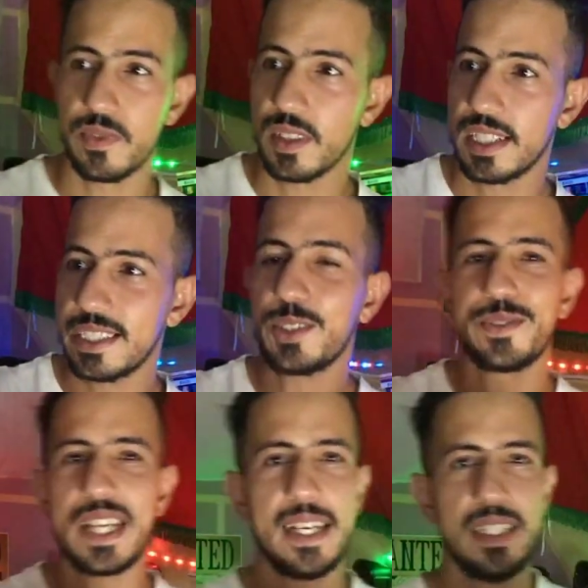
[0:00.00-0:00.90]
كتشوف
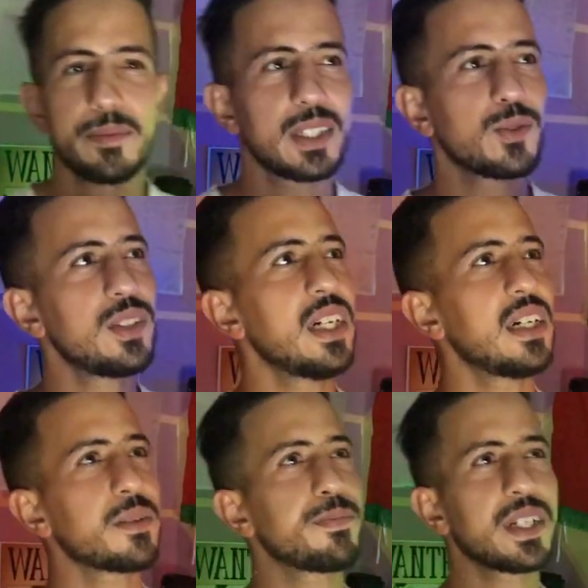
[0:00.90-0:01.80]
جحيم كتقول
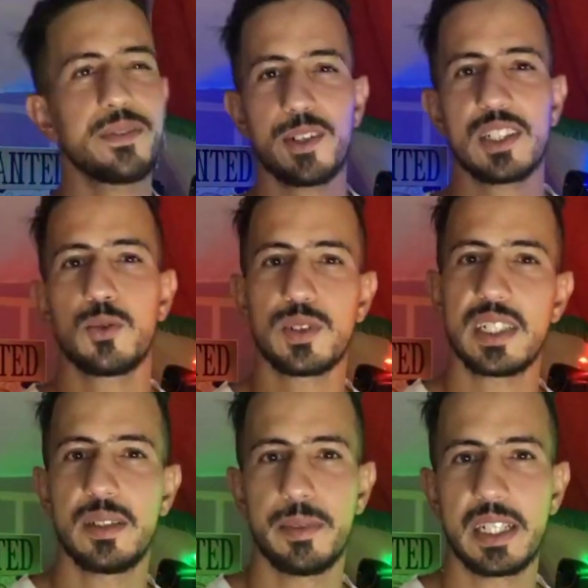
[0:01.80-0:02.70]
يا ربي غير فوقاش
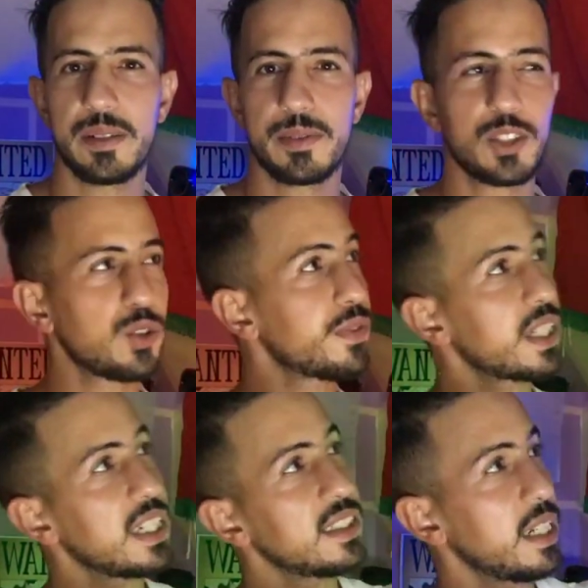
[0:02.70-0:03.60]
نوصل للمغرب كتشوف
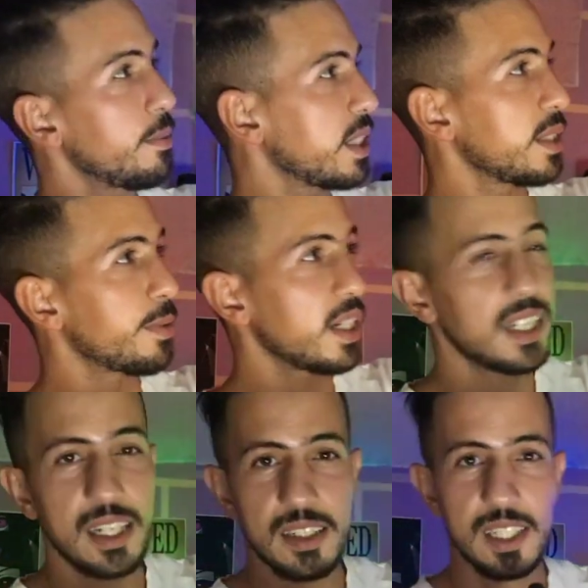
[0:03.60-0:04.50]
الرايه نتاع المغرب
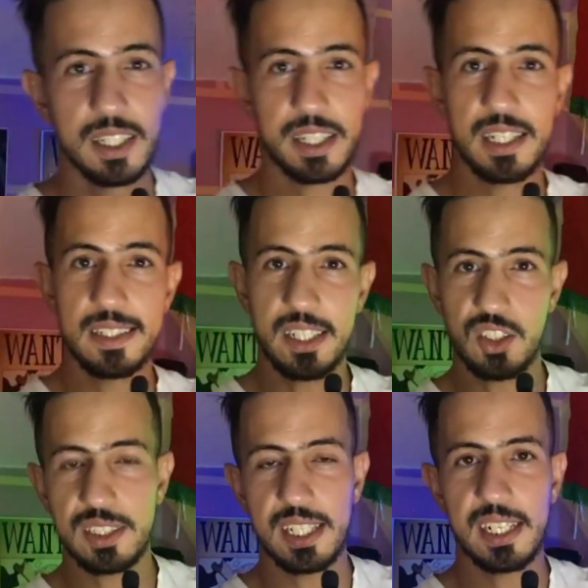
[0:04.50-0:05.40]
راها الرايه نتاع
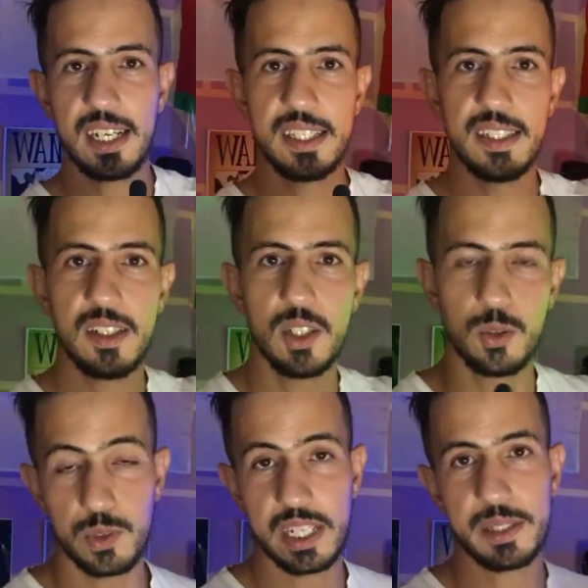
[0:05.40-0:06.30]
الجزائر ها هي
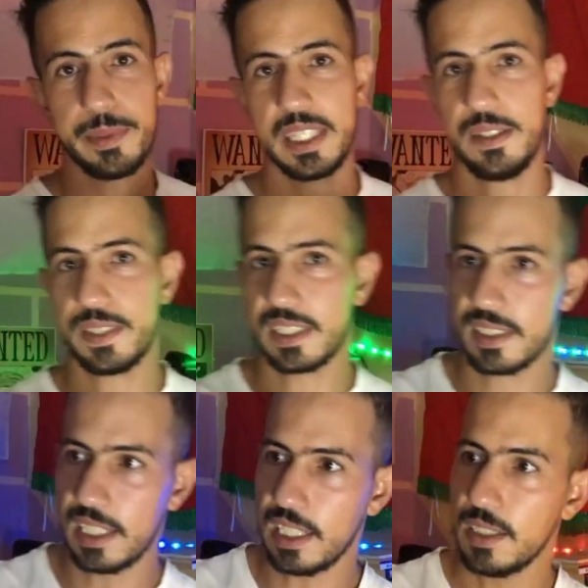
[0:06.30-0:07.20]
وانت راك مريح في ديك
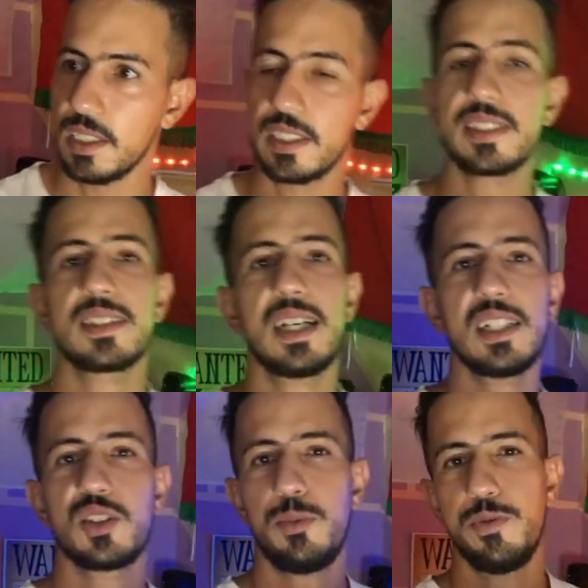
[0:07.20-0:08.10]
الصاله ديك الصاله
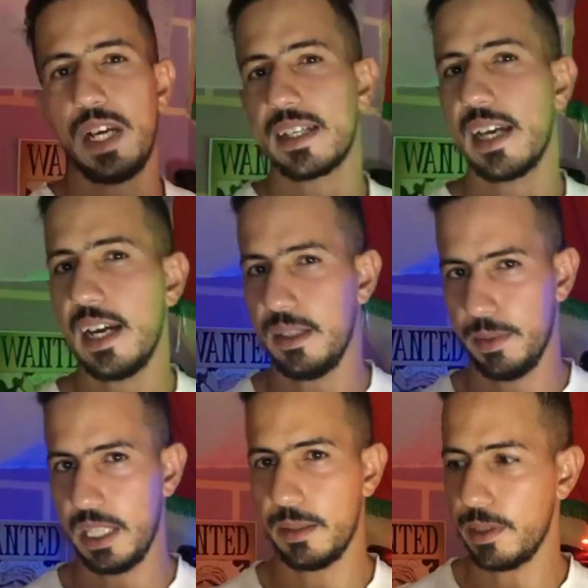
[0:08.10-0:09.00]
تجمعوا فيها كاع
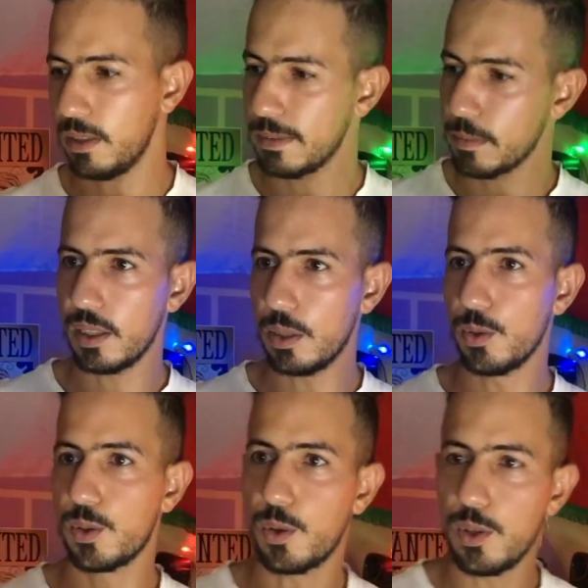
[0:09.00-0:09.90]
المغاربه
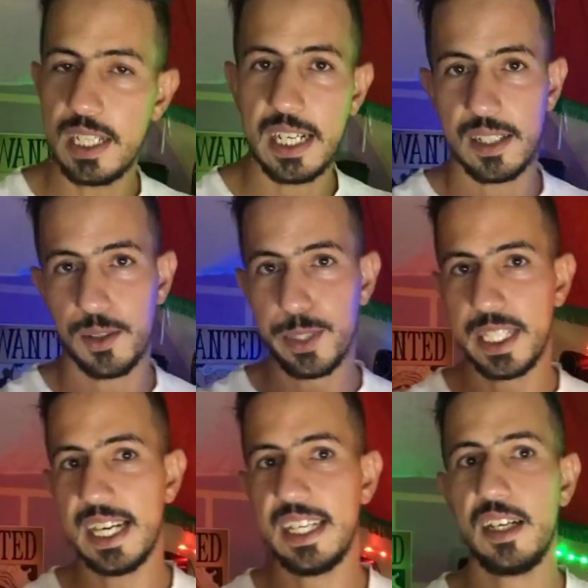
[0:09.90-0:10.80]
وكل
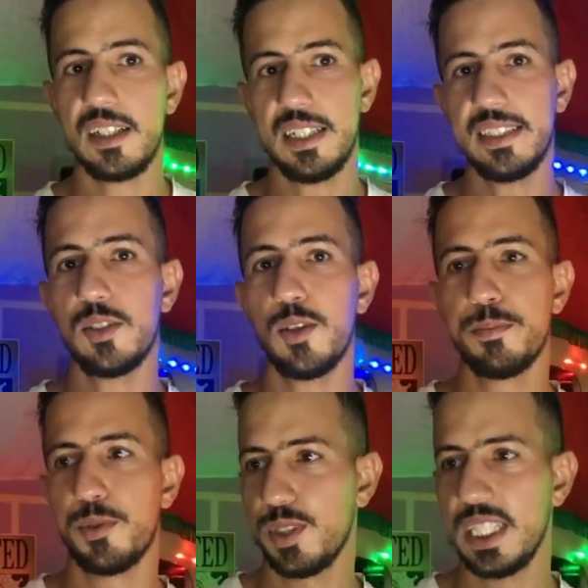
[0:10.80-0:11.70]
ولايه عندهم
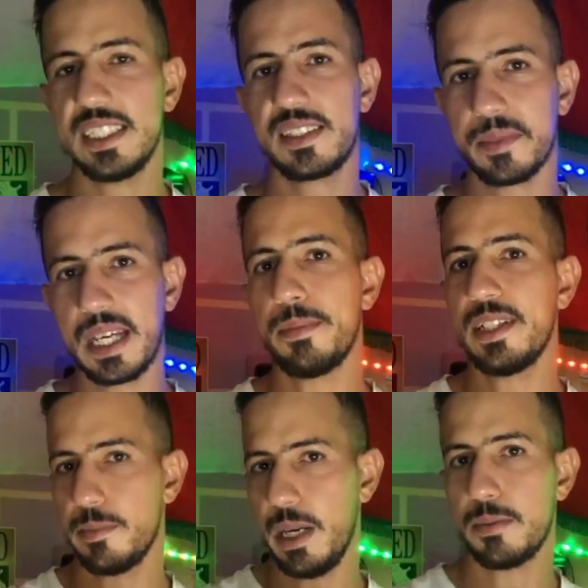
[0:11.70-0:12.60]
بوليس
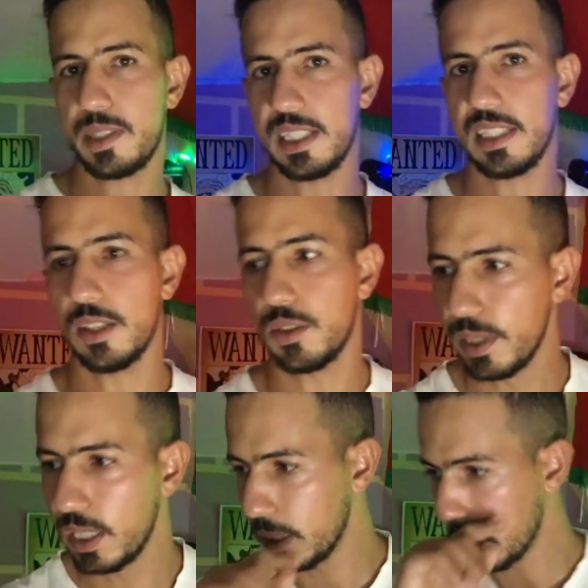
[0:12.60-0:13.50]
مقابلين الحبسيه ديالهم
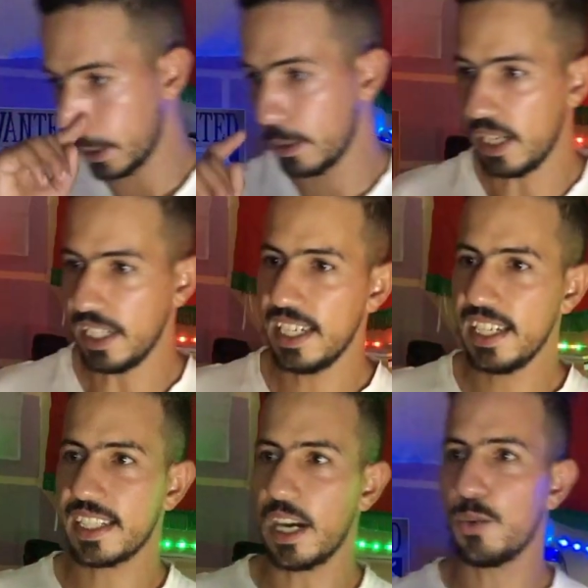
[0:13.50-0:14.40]

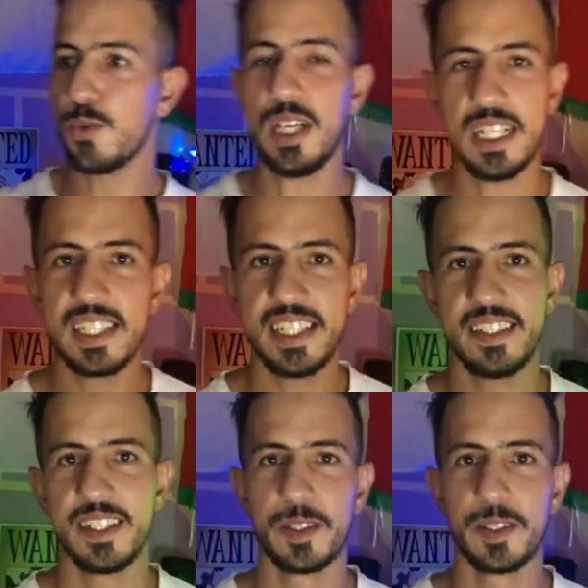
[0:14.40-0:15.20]
حنايا كانوا وحدين